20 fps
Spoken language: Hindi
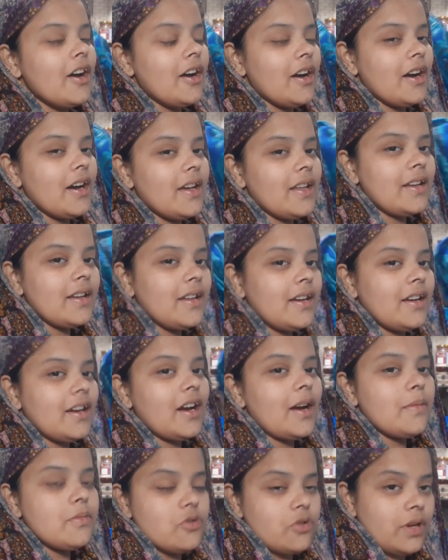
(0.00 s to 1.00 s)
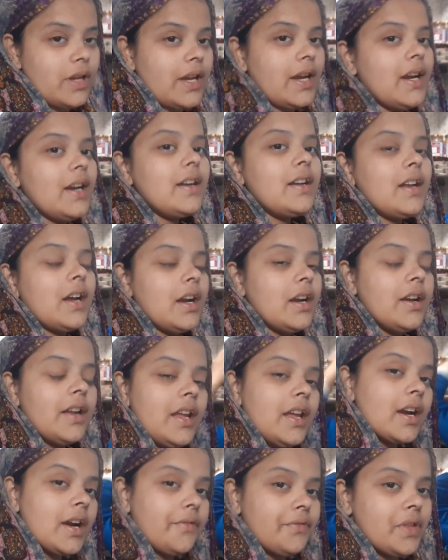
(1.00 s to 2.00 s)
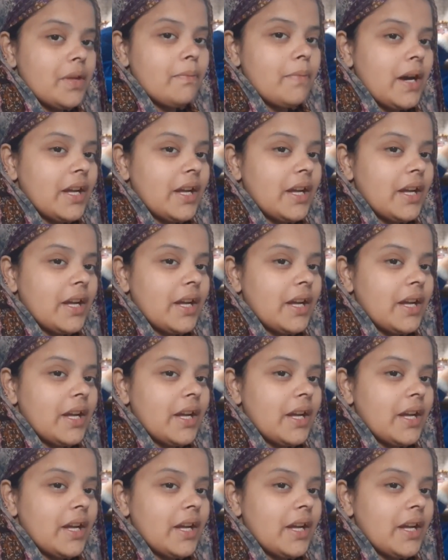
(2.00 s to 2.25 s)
और अब जो है ठंड एक हफ्ते